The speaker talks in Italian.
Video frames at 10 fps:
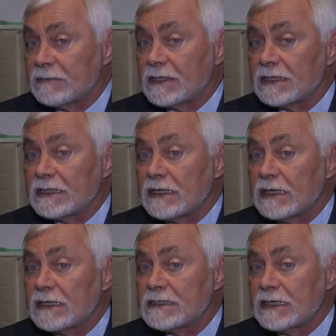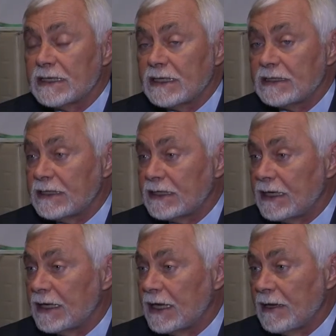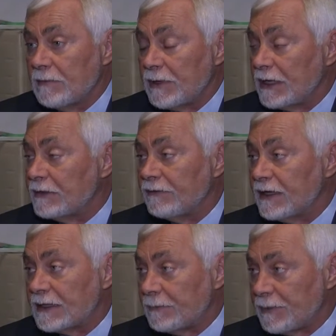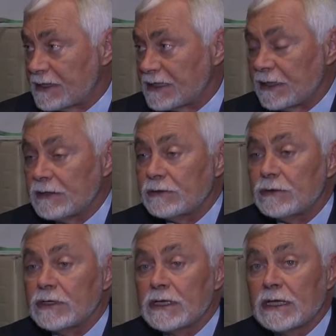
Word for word: malattie genetiche per il 90%